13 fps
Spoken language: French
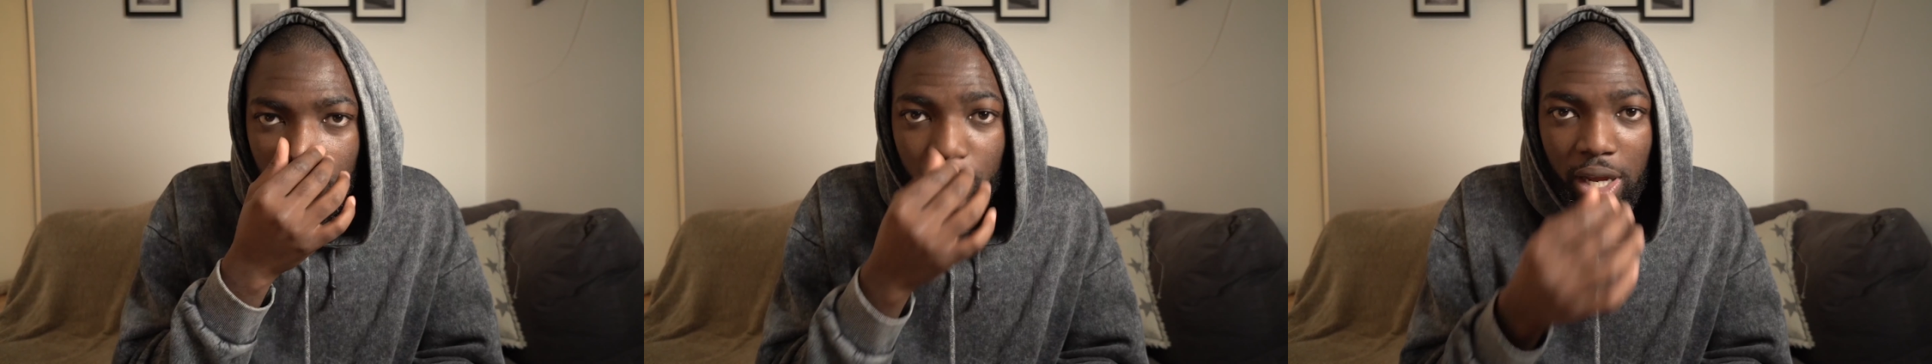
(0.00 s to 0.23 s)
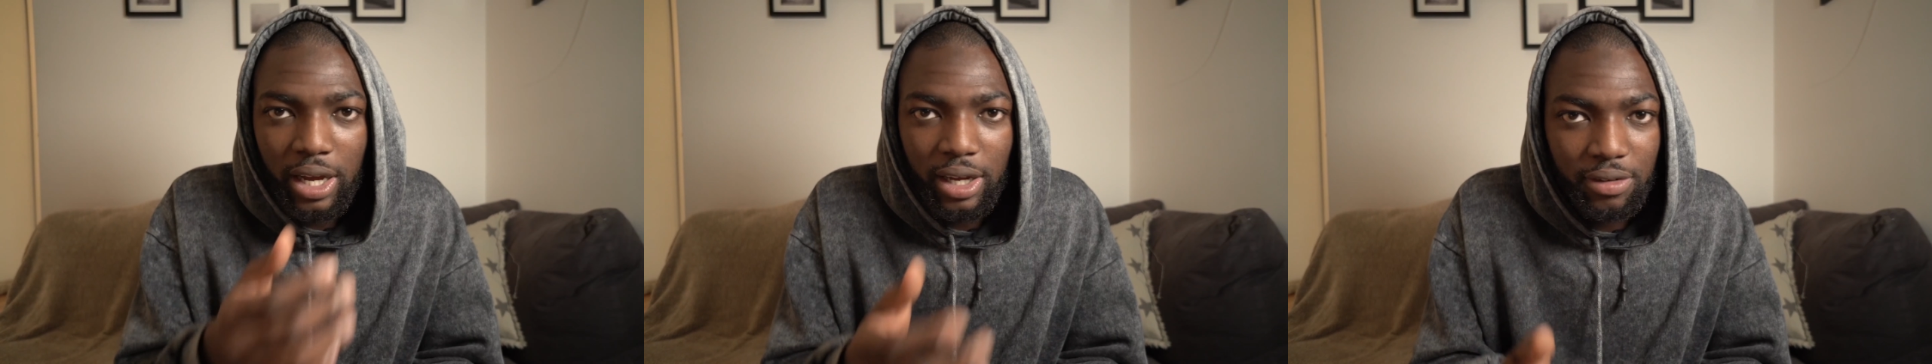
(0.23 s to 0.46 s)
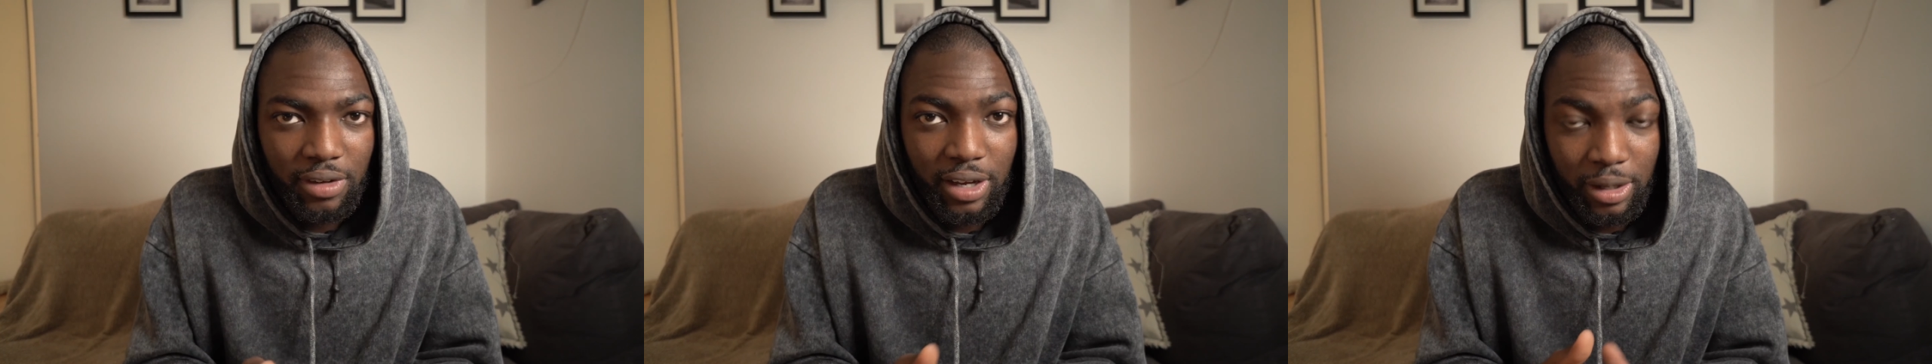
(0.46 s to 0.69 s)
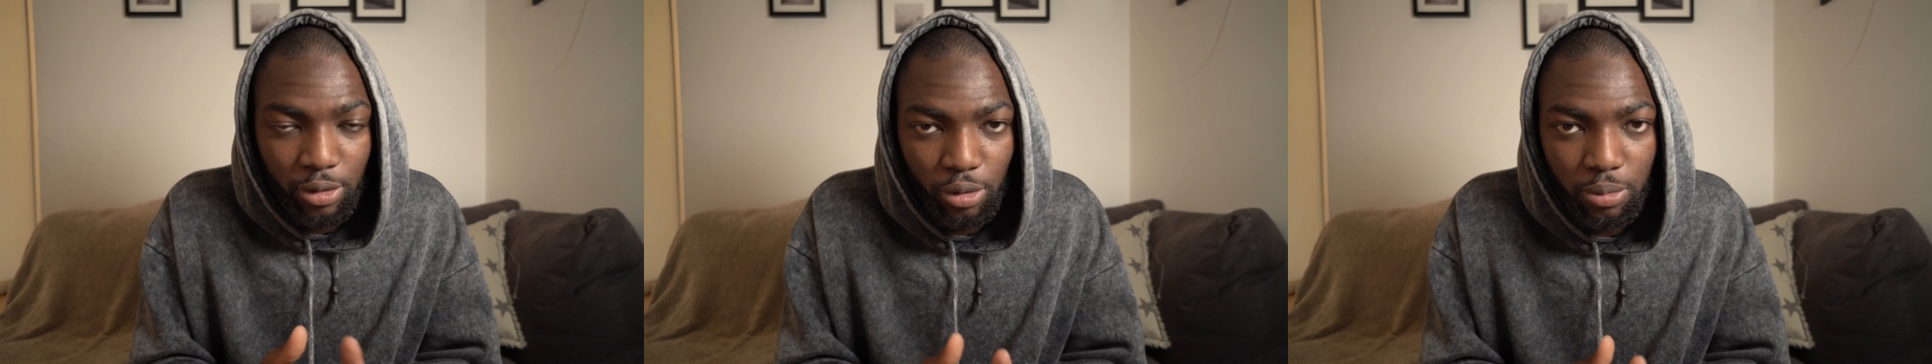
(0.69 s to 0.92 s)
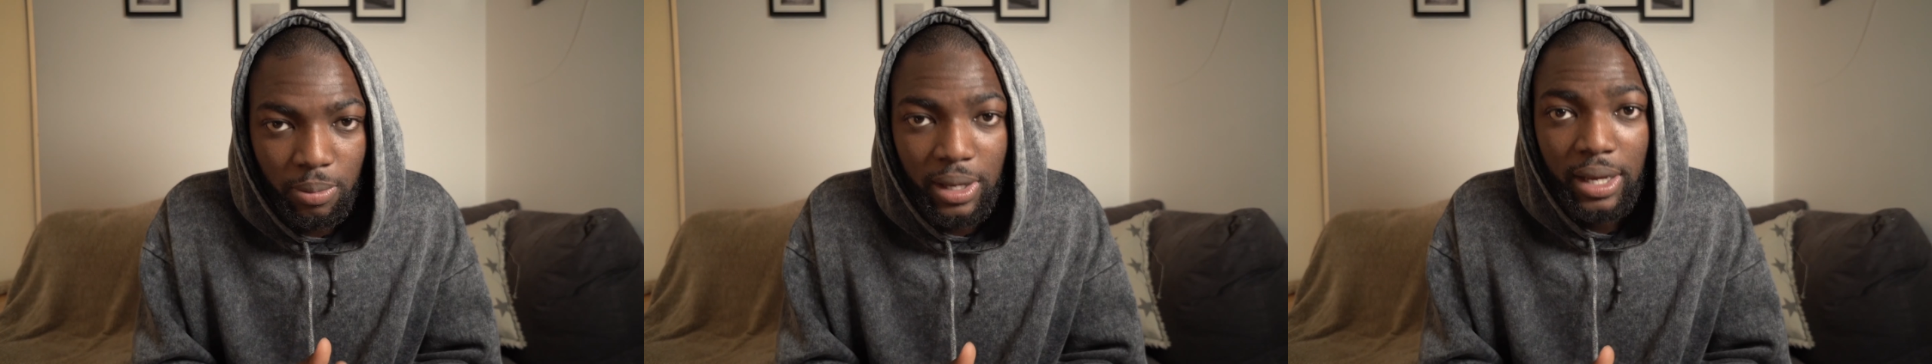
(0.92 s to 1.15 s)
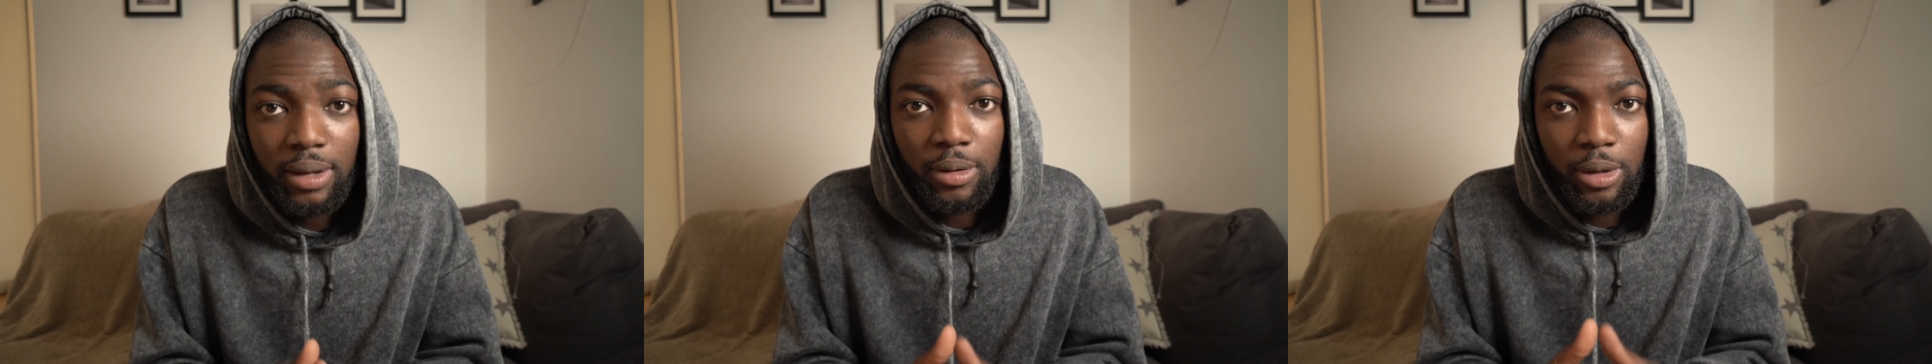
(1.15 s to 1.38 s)
On est arrivé avec notre
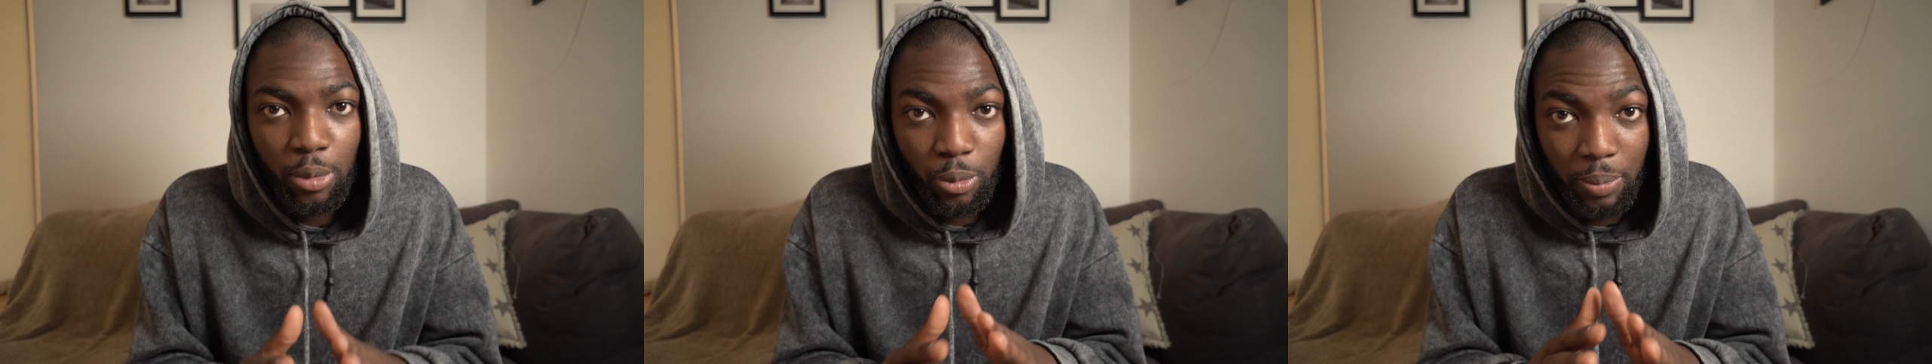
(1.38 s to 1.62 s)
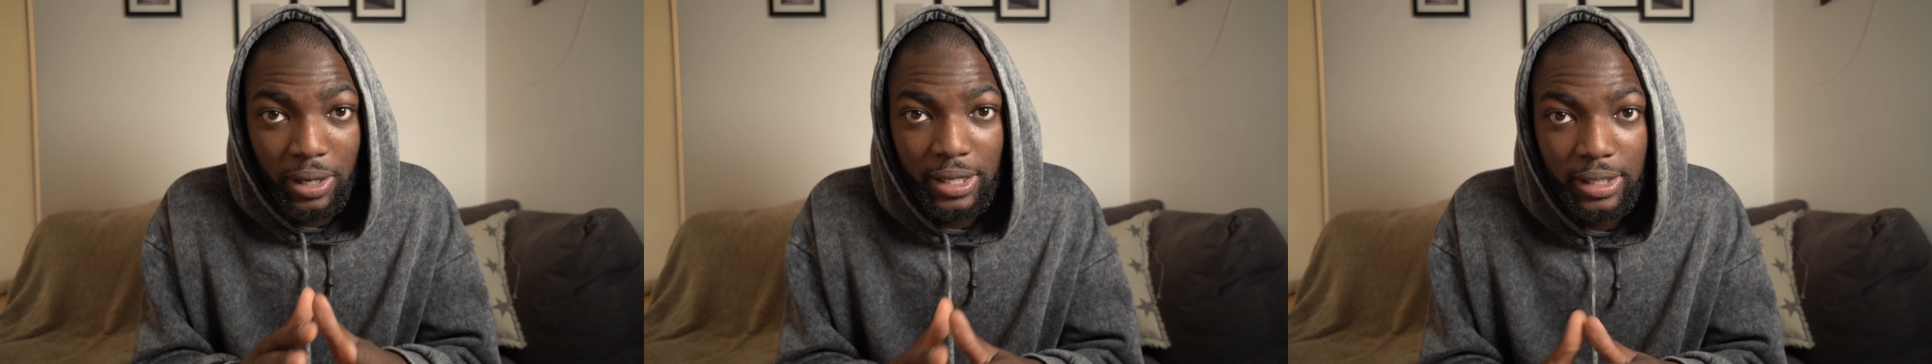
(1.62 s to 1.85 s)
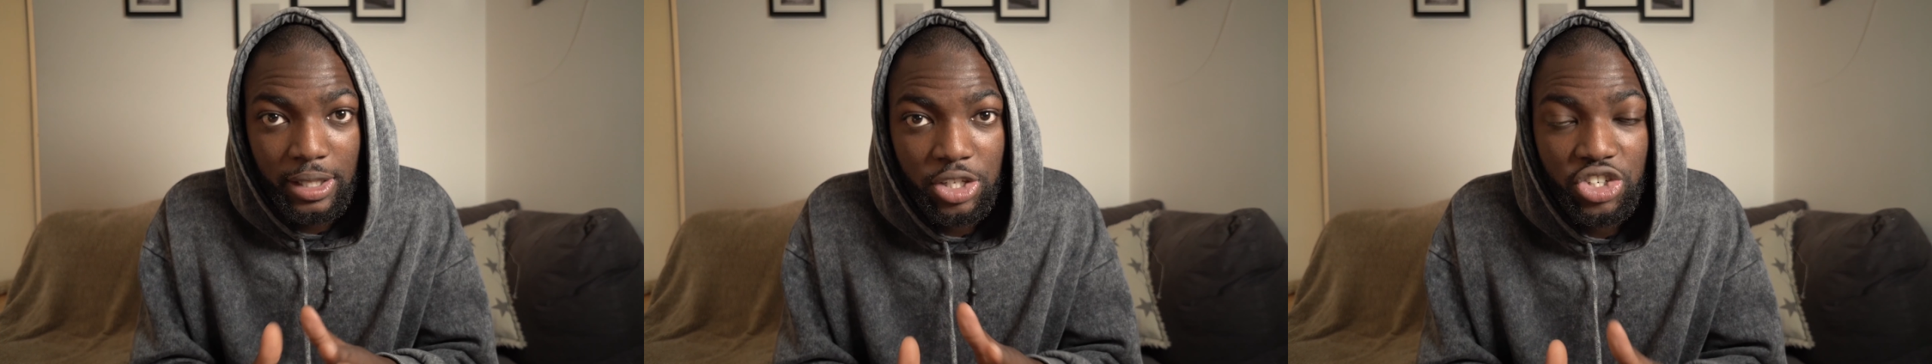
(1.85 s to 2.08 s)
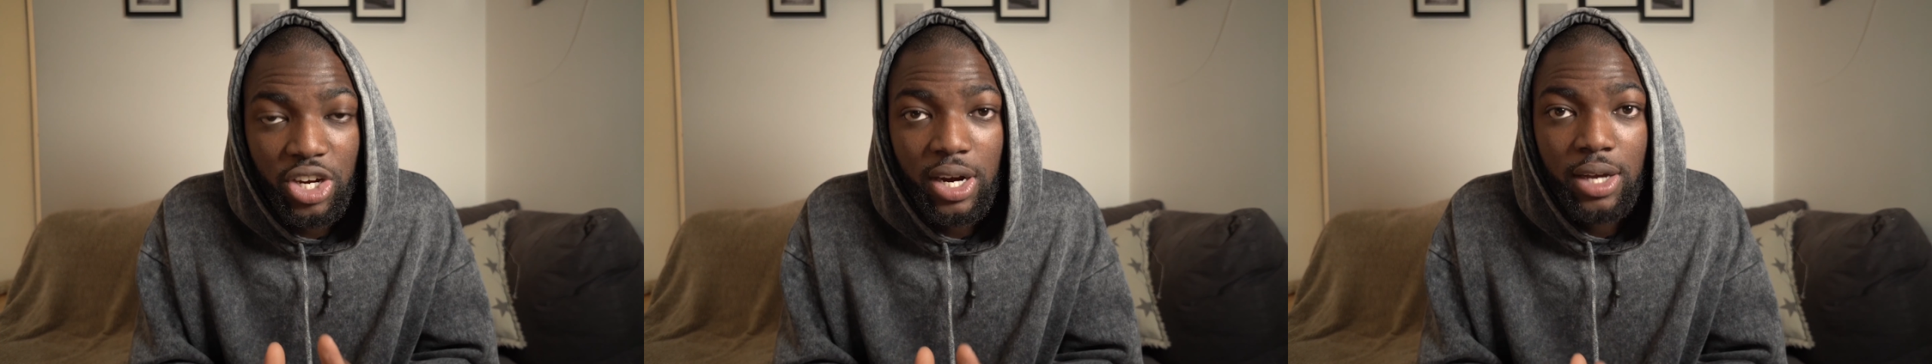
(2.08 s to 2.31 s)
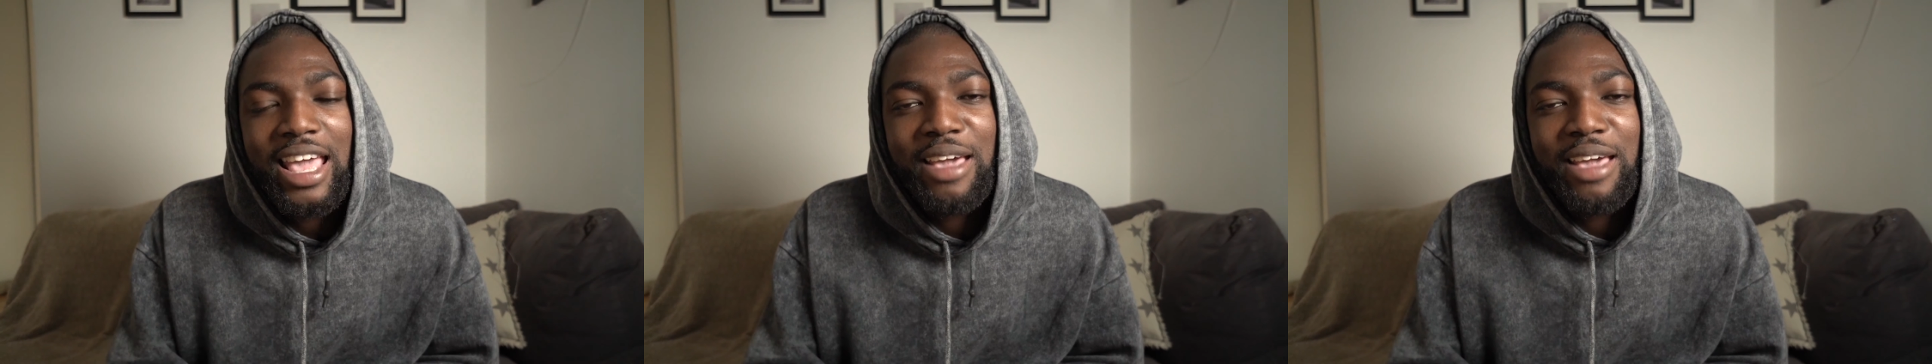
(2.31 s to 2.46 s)
mère et mon père était déjà là.